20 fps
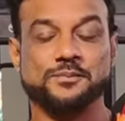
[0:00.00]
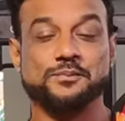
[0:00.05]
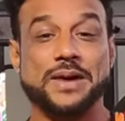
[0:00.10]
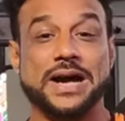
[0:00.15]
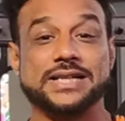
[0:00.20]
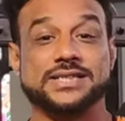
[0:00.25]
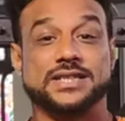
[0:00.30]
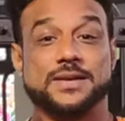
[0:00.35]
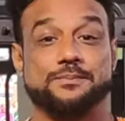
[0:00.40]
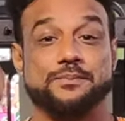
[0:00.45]

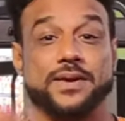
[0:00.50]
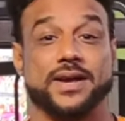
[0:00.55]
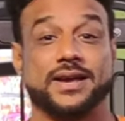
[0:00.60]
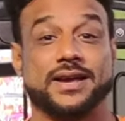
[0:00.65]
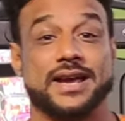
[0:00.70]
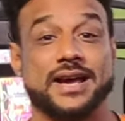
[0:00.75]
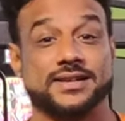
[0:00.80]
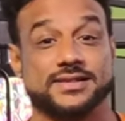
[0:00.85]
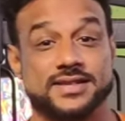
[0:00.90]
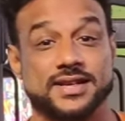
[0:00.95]
बाइसे पीक
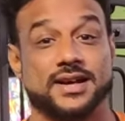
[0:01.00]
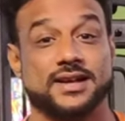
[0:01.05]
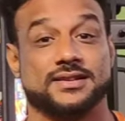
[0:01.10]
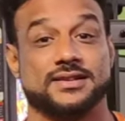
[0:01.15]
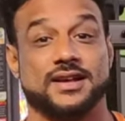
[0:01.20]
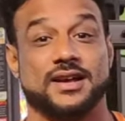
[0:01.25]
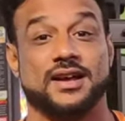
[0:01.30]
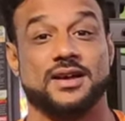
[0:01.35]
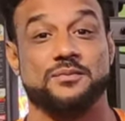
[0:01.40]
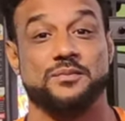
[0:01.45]
पिक कैसे
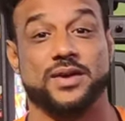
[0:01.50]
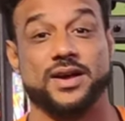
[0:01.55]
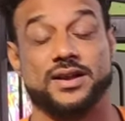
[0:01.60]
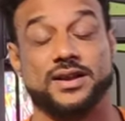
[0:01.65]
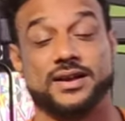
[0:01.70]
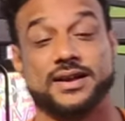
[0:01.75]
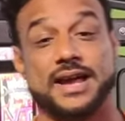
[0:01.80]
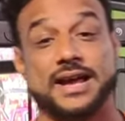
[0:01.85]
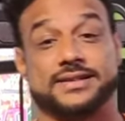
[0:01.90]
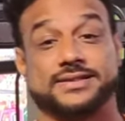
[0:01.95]
आता है
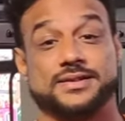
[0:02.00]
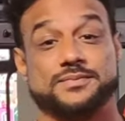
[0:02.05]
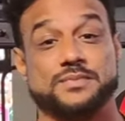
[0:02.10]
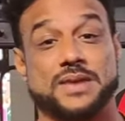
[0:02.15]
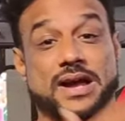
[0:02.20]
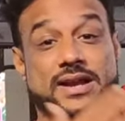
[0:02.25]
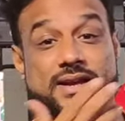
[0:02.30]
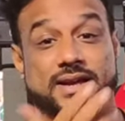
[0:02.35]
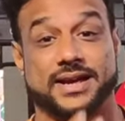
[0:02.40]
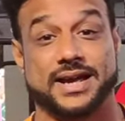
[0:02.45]
मैंने कैसे
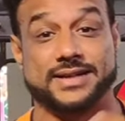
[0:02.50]
मैंने